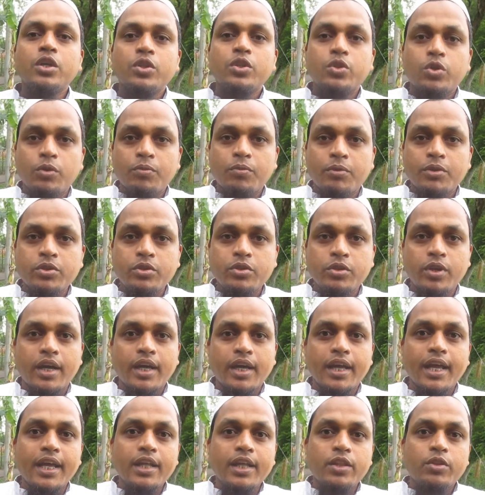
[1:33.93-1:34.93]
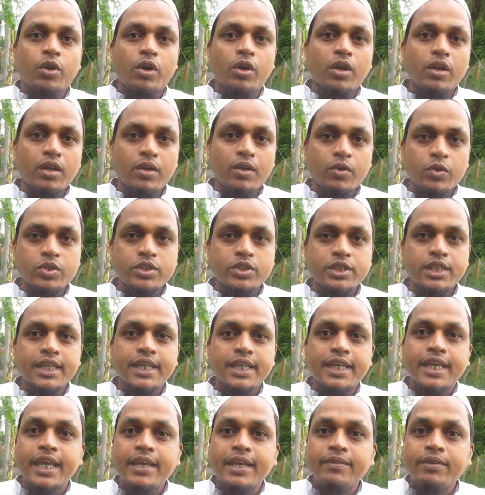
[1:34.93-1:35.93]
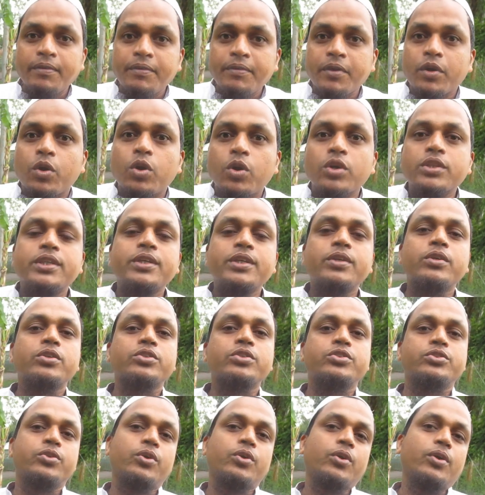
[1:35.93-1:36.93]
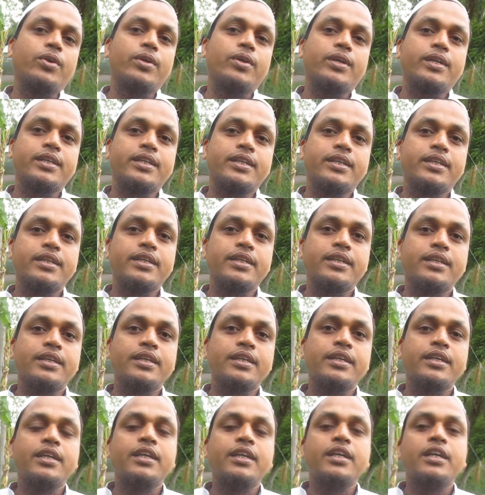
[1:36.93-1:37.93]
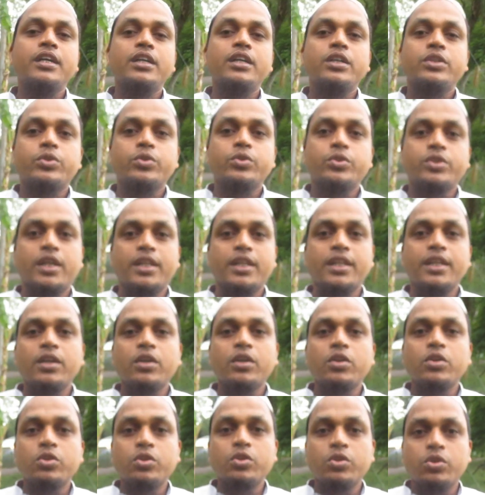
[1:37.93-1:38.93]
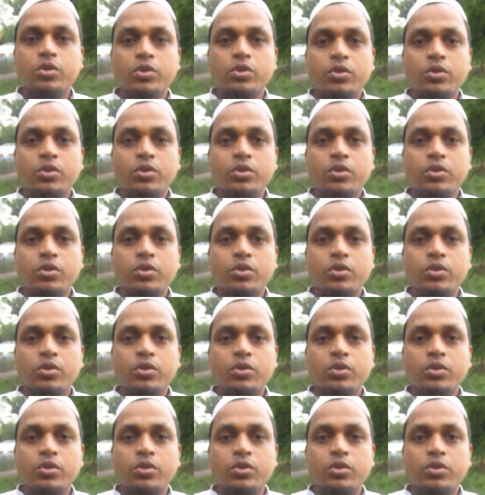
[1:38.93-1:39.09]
তো বন্ধুরা এই দলকোষটি কিভাবে ক্ষতিগ্রস্ত হয় তো সাধারণত